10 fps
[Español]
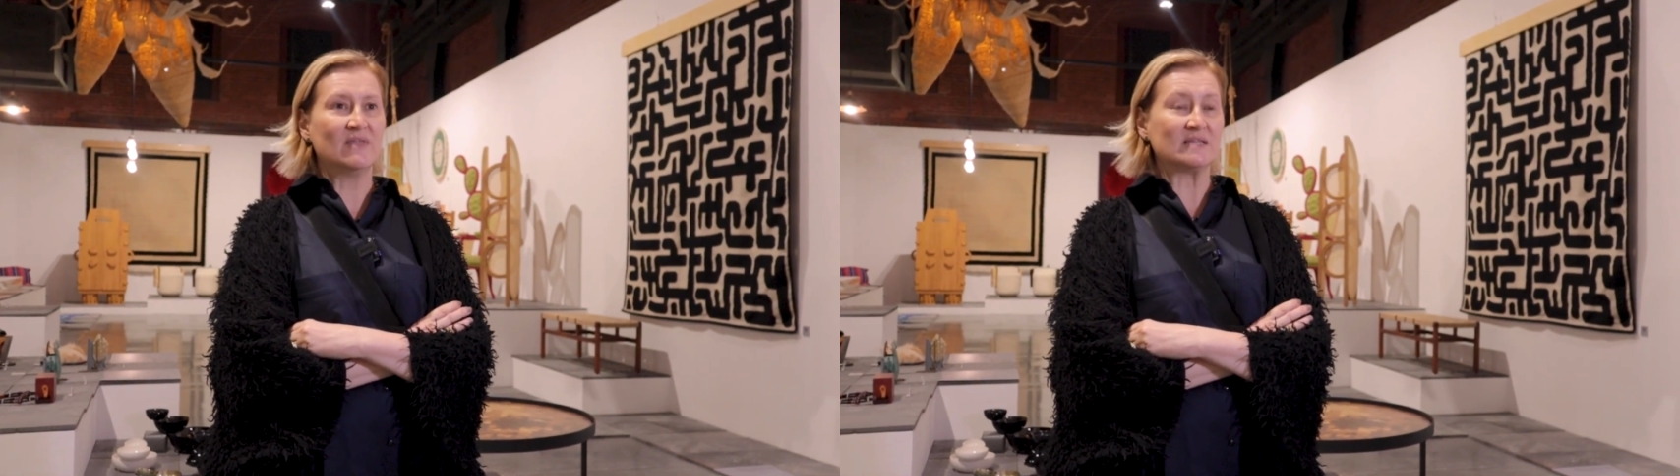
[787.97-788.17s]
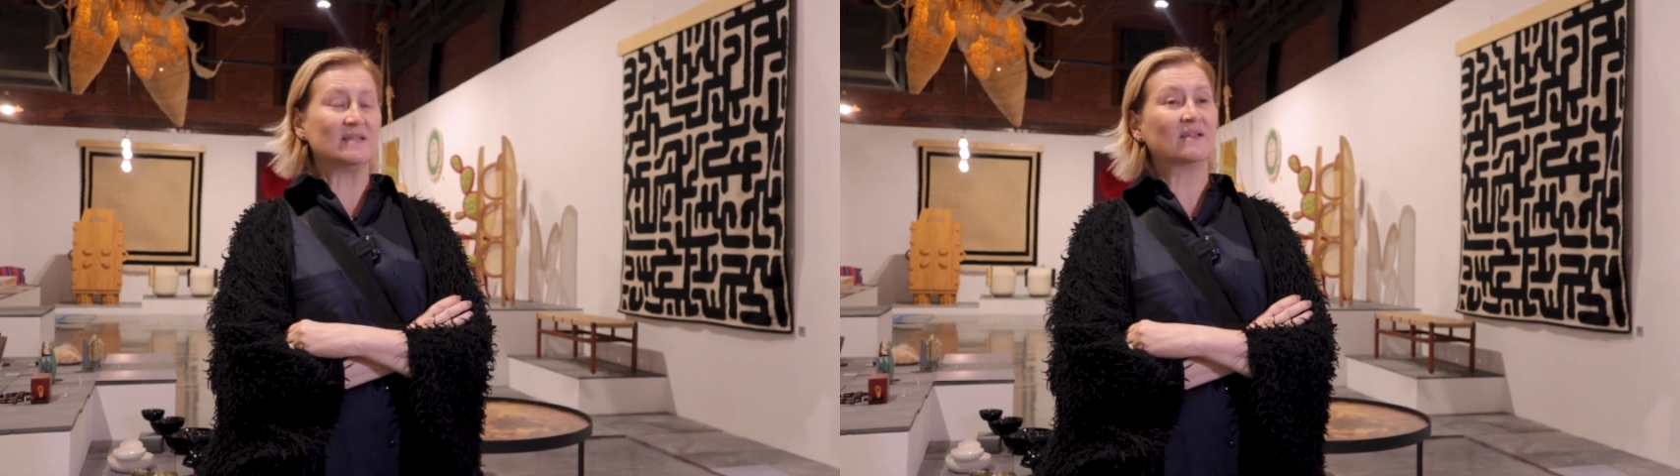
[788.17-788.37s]

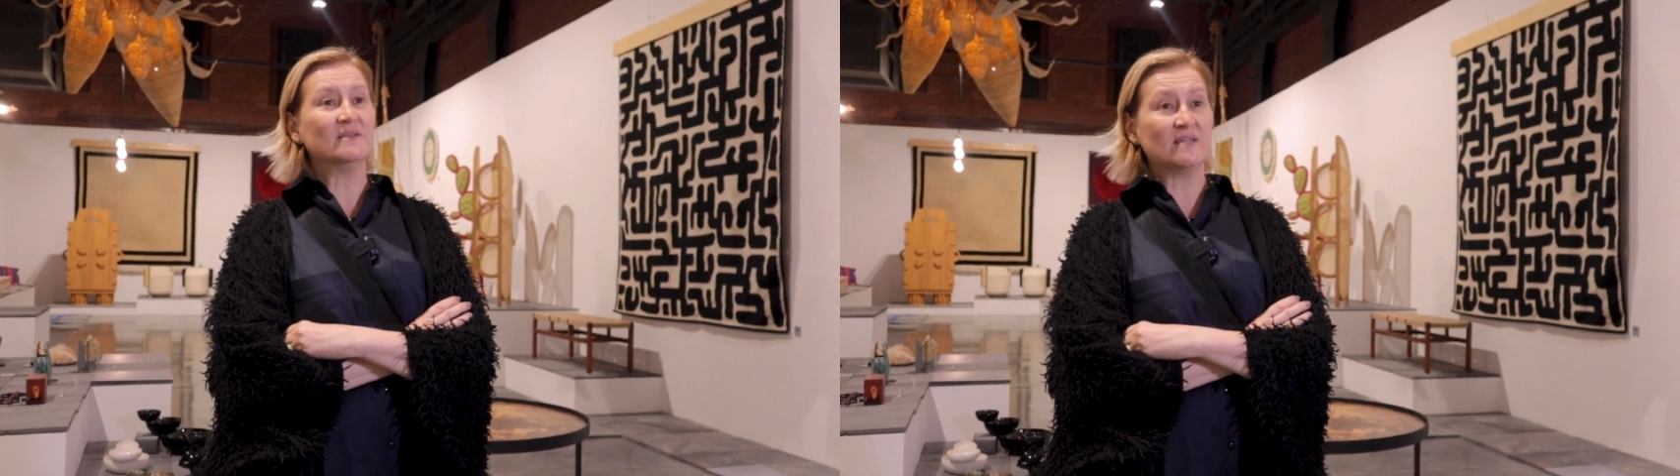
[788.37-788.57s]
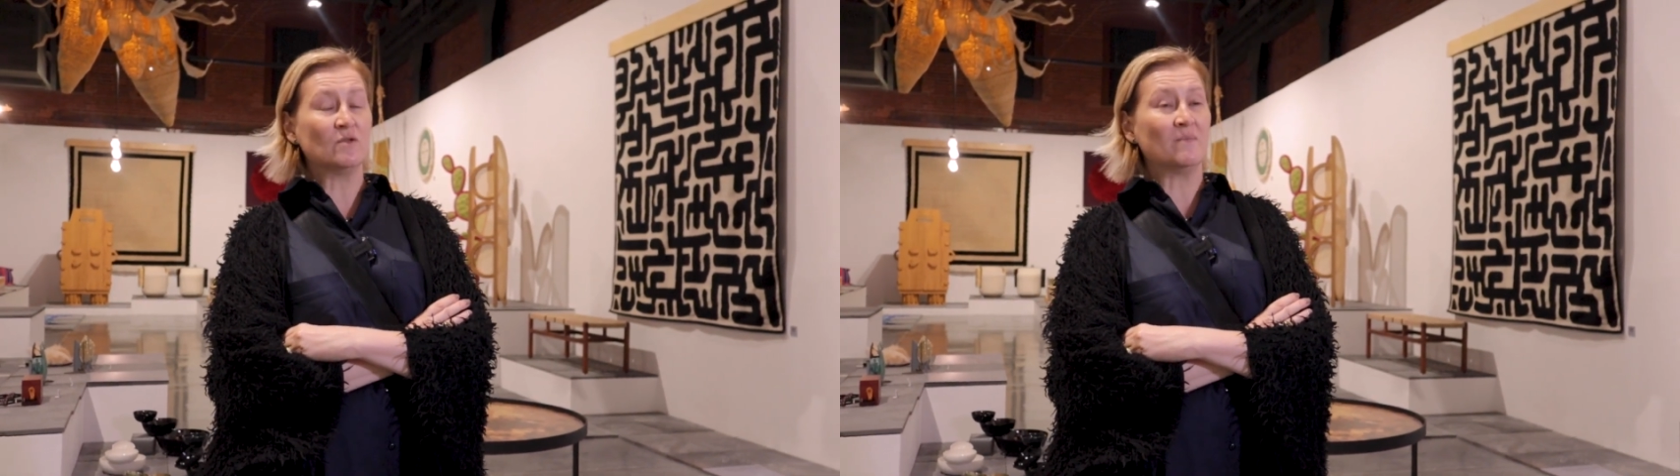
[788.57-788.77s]
de
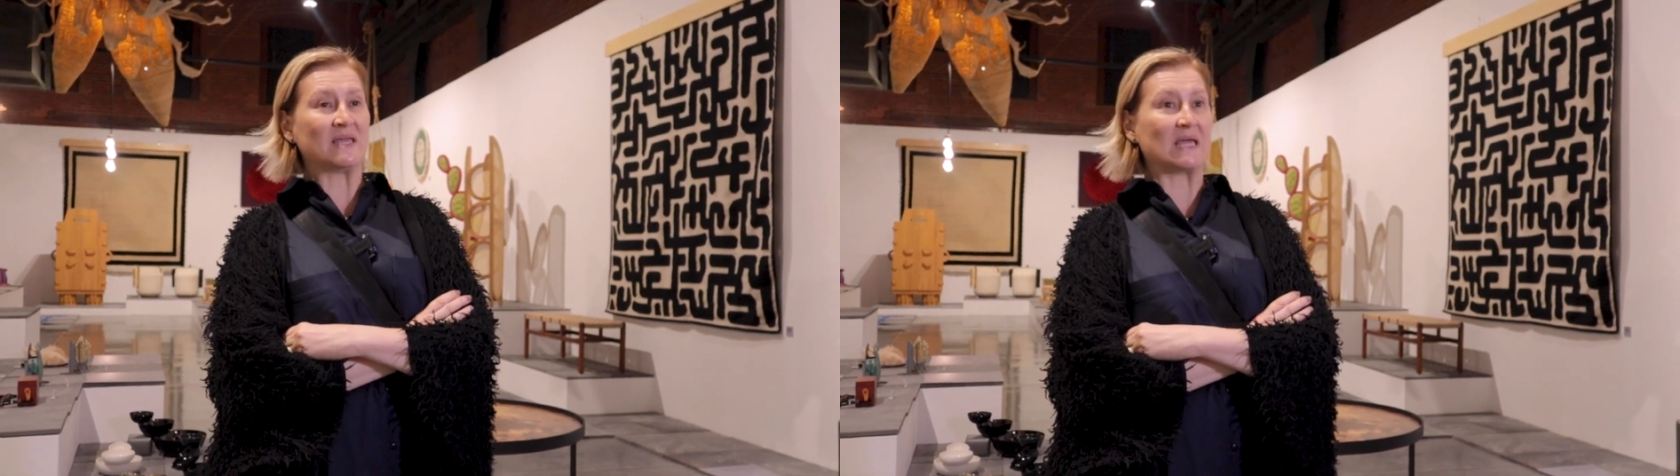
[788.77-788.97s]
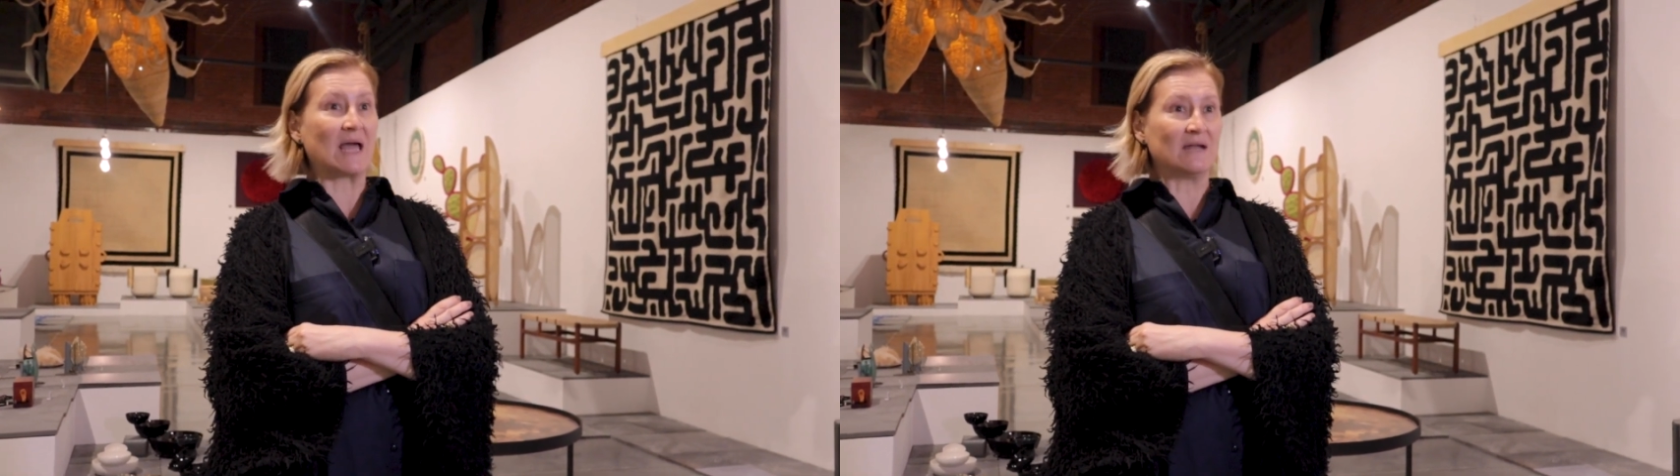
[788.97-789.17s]
hacer diseño
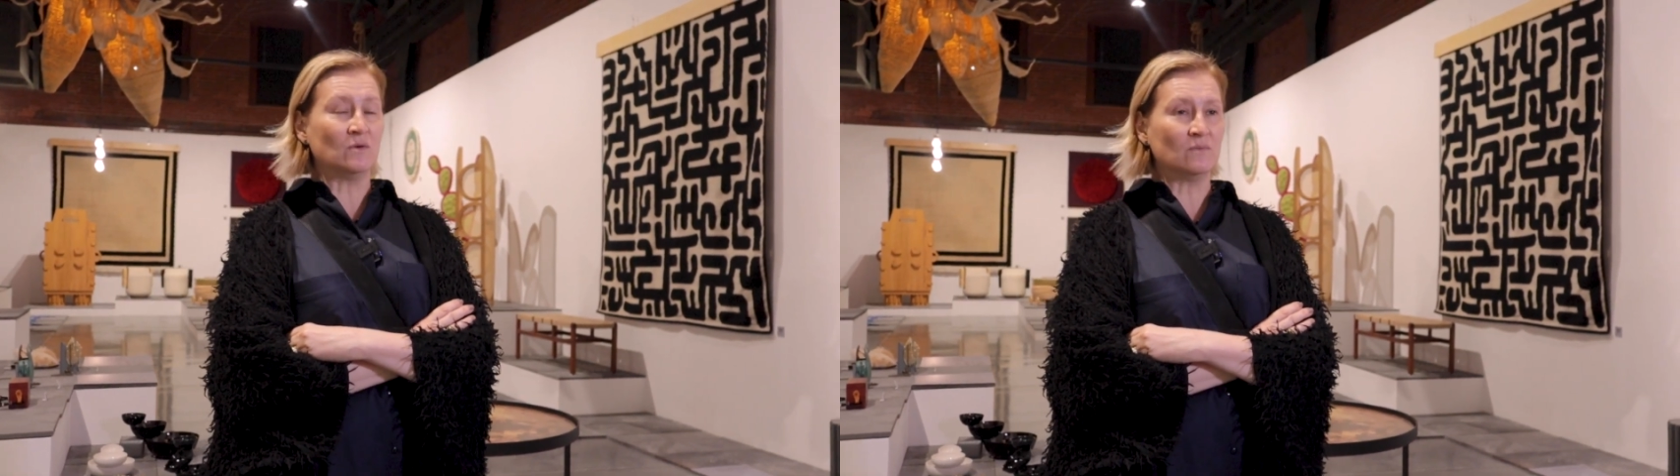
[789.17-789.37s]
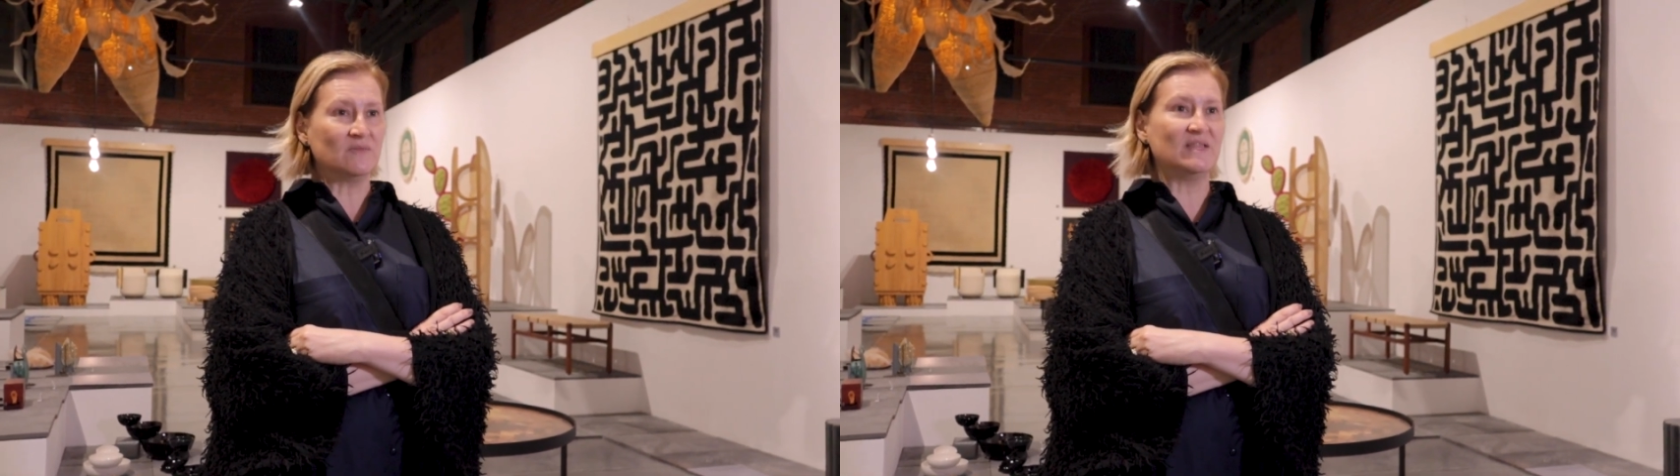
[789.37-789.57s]

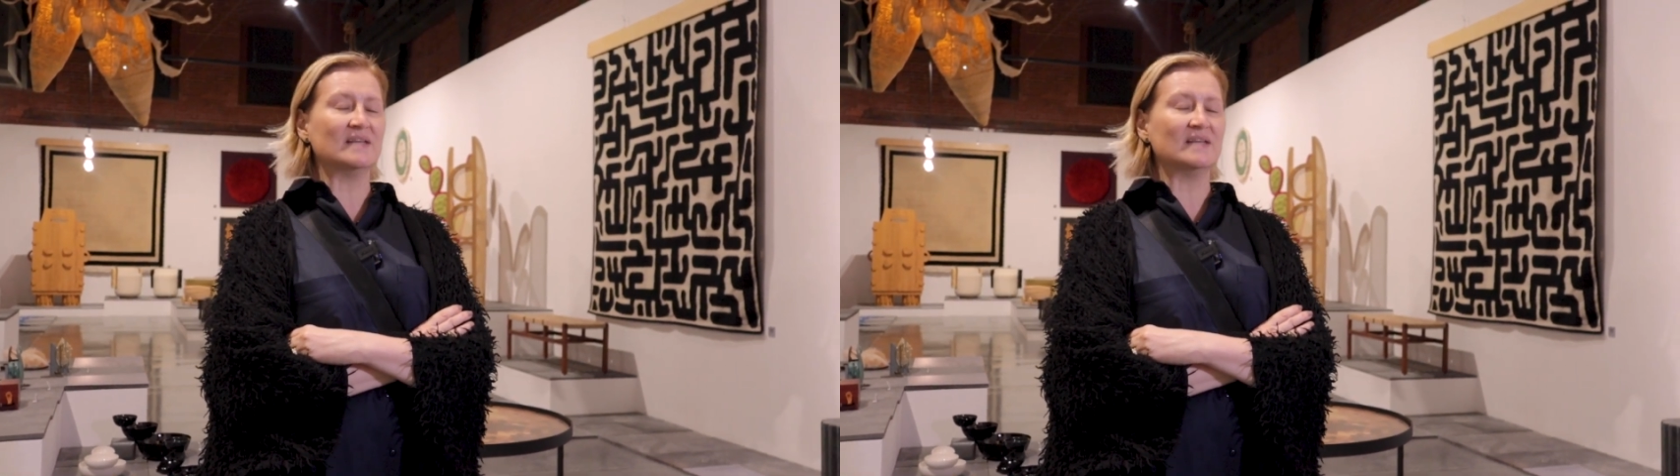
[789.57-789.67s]
mexicano